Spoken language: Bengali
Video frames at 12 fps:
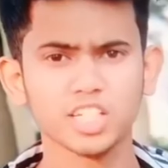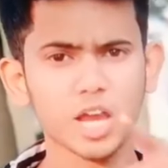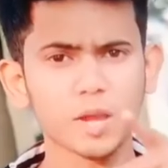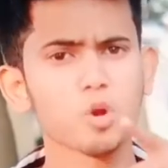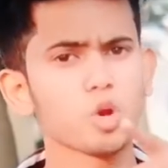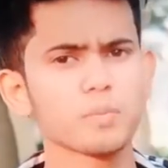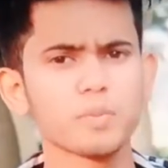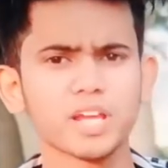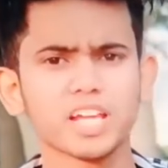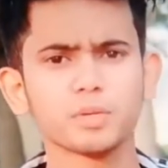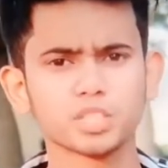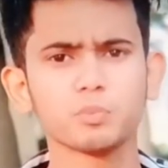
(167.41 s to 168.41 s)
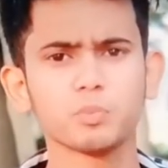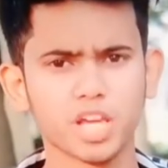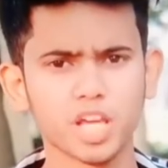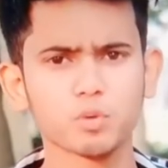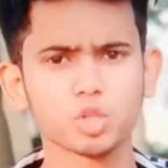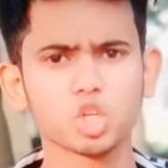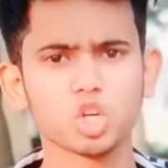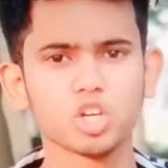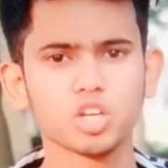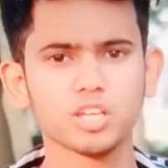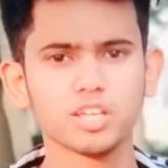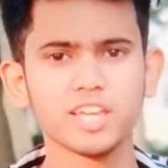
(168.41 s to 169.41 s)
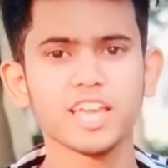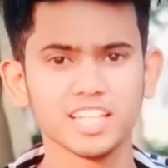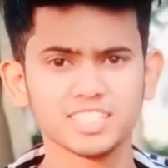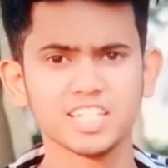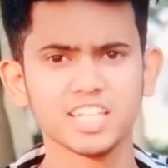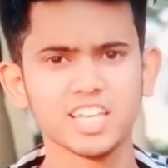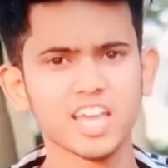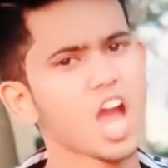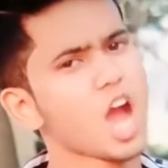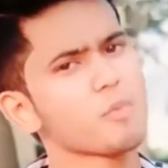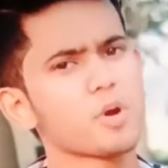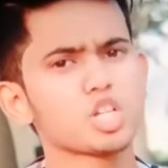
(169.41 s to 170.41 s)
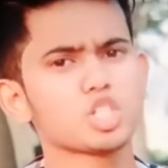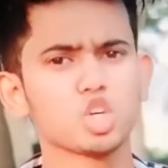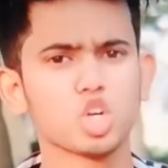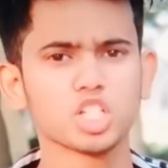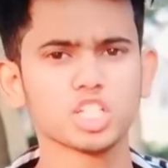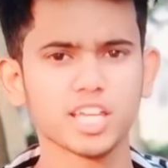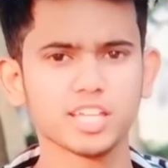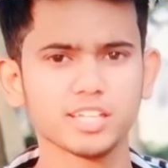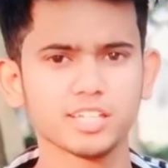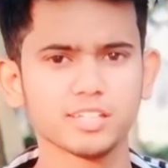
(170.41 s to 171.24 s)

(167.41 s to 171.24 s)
যা হঠাৎ ভেসে আসা মেঘের মতো এসে আবার চলে যায়